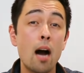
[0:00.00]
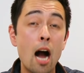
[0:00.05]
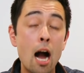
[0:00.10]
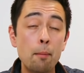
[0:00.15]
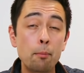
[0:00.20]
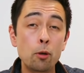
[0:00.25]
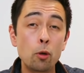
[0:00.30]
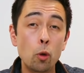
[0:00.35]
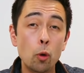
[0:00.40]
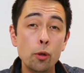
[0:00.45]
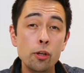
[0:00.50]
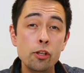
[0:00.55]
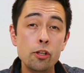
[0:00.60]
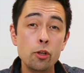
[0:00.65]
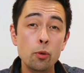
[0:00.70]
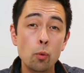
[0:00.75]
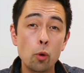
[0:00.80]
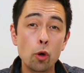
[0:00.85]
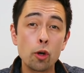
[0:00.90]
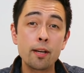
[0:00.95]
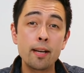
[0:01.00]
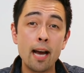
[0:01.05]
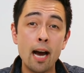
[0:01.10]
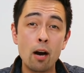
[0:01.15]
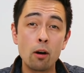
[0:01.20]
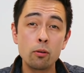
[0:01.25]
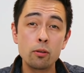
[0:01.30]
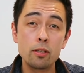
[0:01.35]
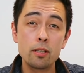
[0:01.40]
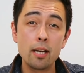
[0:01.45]
I'm going to work
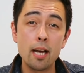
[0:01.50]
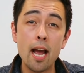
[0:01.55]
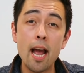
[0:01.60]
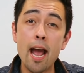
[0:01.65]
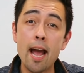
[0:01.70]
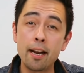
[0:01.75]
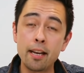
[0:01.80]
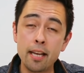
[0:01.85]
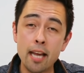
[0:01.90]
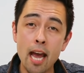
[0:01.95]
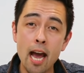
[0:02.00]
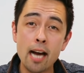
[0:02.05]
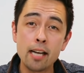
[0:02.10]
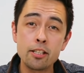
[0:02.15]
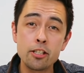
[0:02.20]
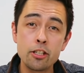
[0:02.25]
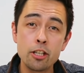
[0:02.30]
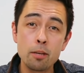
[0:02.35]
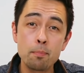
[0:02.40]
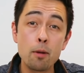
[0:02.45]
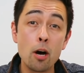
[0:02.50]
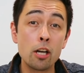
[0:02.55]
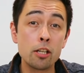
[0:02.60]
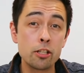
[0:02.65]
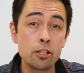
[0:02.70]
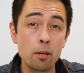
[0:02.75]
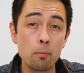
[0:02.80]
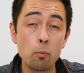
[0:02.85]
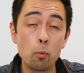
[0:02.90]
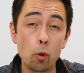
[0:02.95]
out and catch up on
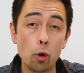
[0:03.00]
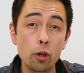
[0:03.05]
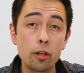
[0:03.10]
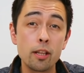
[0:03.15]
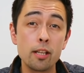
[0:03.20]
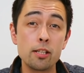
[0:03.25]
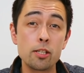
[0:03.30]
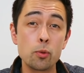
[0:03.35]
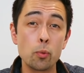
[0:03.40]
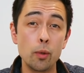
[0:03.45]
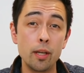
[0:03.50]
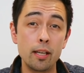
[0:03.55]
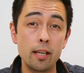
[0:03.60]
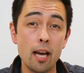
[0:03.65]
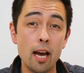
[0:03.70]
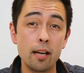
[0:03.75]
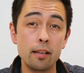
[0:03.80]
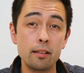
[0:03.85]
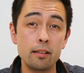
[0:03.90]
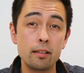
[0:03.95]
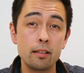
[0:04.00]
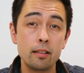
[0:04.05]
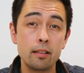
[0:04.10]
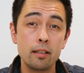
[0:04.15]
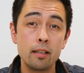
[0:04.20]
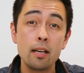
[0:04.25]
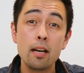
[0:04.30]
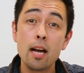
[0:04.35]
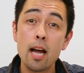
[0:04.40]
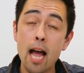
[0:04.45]
some work this weekend.
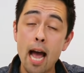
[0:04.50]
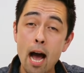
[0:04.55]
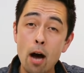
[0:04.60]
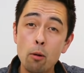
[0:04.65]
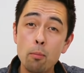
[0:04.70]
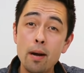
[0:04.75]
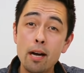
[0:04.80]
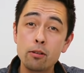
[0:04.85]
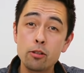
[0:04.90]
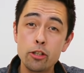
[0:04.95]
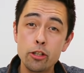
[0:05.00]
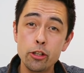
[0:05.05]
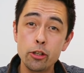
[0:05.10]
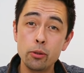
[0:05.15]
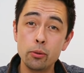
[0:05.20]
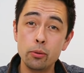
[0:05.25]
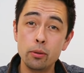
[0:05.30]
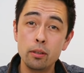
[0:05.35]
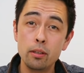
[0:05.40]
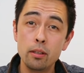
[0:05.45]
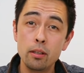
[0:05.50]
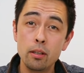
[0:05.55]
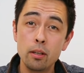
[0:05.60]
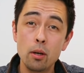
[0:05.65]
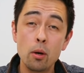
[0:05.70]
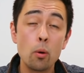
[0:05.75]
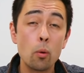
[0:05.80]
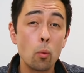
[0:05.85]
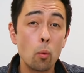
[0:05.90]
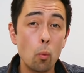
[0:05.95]
How about you?
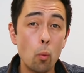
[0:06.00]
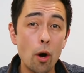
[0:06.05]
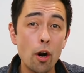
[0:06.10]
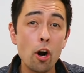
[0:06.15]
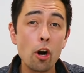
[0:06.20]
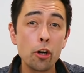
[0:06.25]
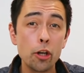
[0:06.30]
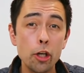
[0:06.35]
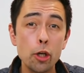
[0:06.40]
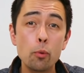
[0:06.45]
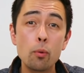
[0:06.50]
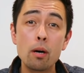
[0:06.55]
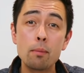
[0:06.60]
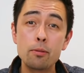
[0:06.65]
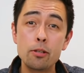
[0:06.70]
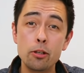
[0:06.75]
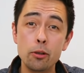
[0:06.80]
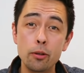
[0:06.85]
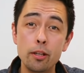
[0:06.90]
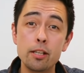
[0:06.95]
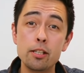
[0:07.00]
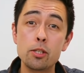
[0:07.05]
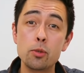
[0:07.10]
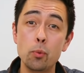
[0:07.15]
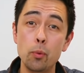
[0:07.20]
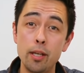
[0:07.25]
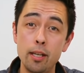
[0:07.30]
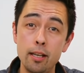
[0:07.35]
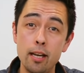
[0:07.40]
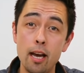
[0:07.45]
What are you up to this
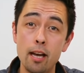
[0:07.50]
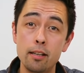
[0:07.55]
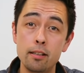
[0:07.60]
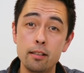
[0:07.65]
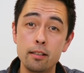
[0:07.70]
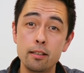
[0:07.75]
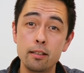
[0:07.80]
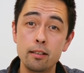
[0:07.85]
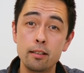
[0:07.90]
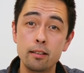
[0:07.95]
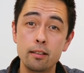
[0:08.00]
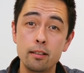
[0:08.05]
weekend?